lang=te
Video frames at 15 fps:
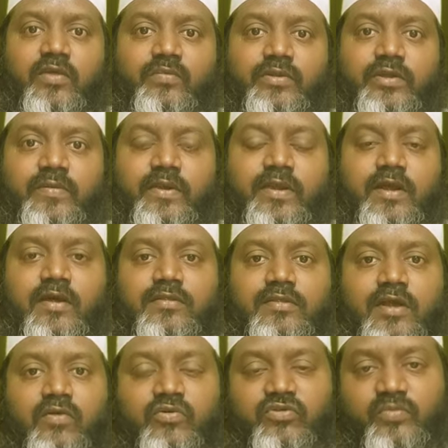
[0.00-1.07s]
వరహతుల వరకాత్
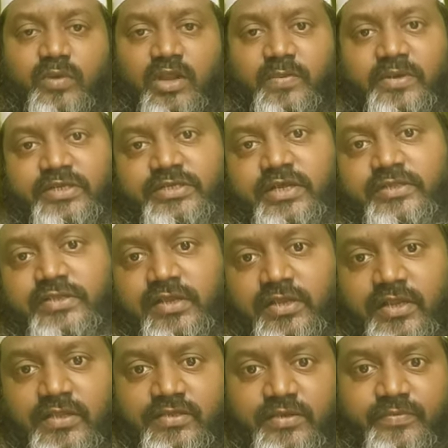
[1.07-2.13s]
అవుజుబుల్లామిని షైతాన్
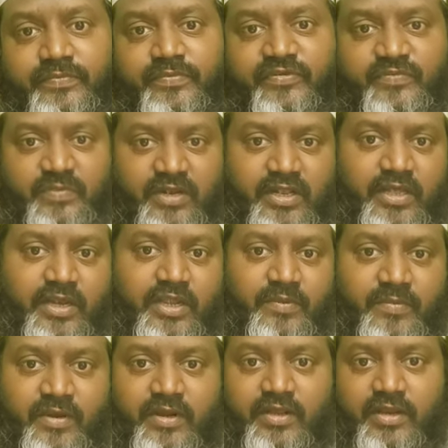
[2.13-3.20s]
రజీం బిస్మిల్లా
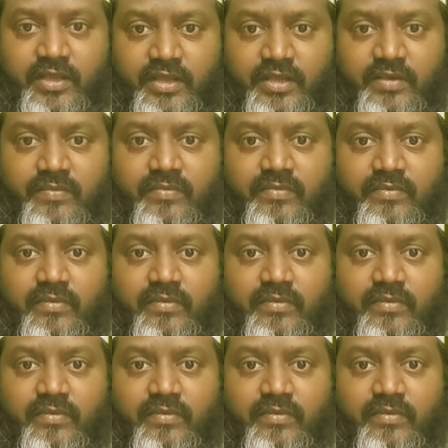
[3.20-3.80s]
రెహమాన్ రహీం